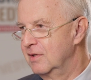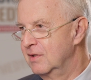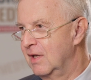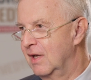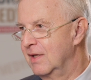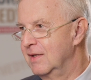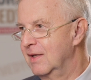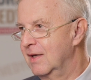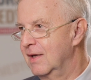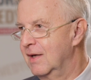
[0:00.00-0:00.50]

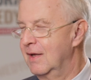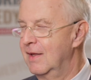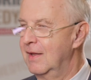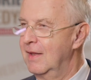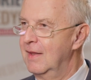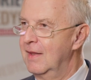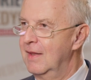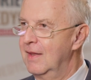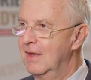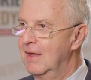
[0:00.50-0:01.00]
danych
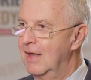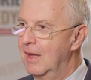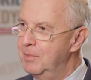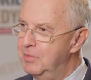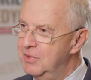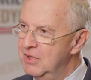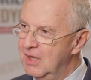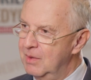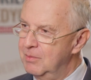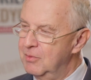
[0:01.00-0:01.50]

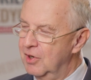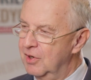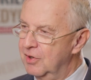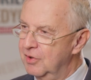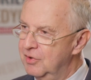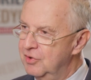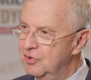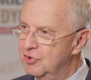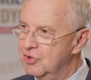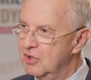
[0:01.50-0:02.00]

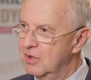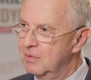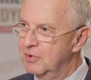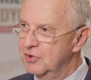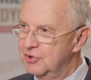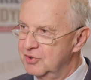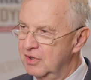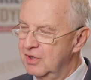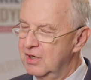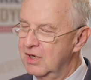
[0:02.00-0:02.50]
epidemiologicznych,
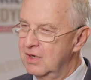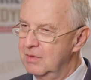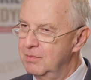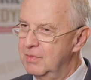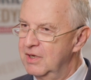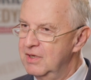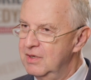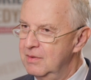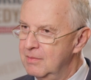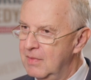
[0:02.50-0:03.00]
bo ciągle
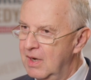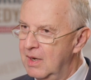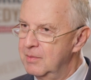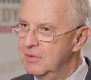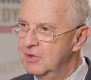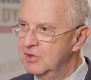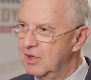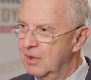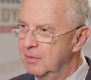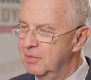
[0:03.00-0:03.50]
chyba nie
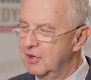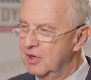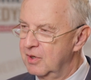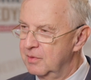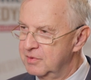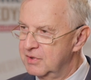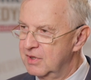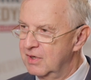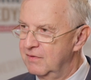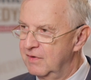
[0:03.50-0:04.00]
mamy dobrych
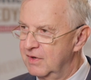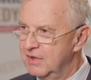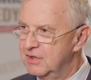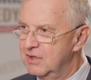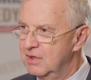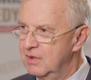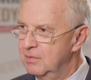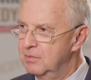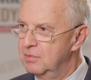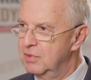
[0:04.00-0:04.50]

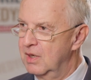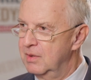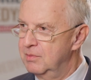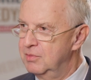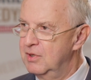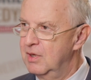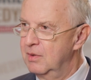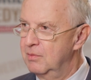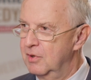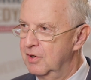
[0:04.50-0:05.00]
obserwacji
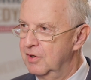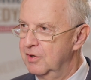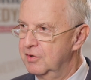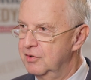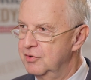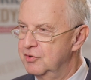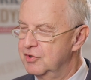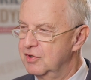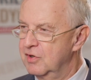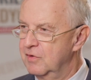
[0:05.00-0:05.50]

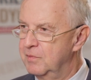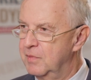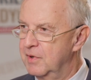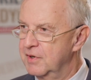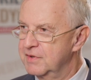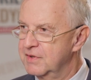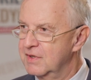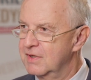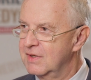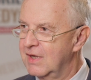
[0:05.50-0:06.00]
epidemiologicznych w
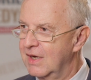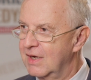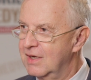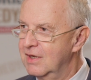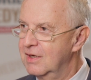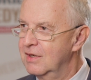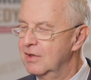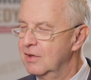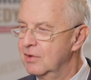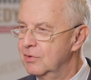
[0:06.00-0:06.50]
Polsce,
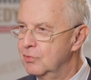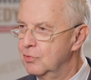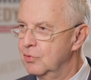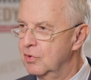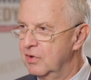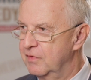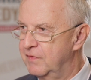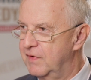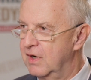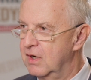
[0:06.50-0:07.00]
takich
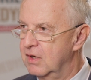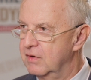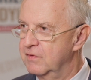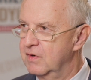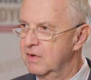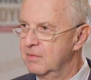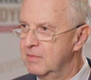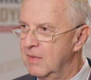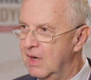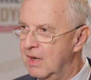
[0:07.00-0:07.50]

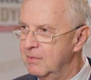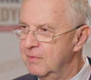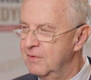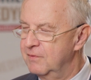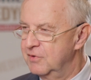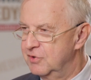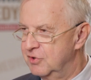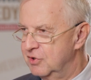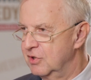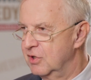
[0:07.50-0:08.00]
długofalowych. Mamy
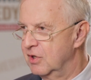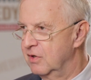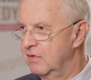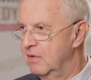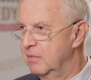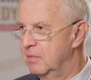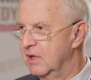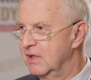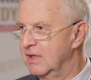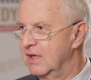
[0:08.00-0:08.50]

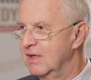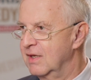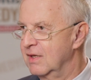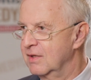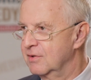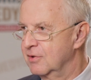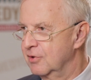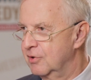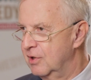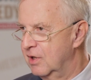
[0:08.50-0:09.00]
wycinkowe badania
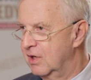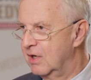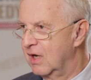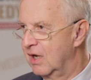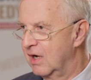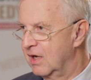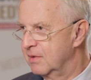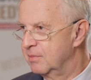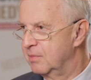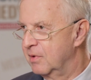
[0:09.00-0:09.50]
co
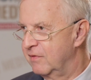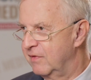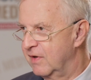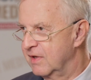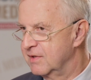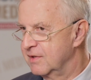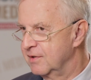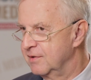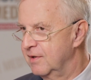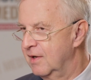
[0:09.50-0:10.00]
kilka lat
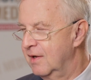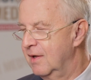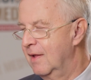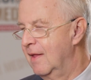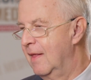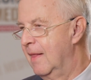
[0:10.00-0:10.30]
prowadzone,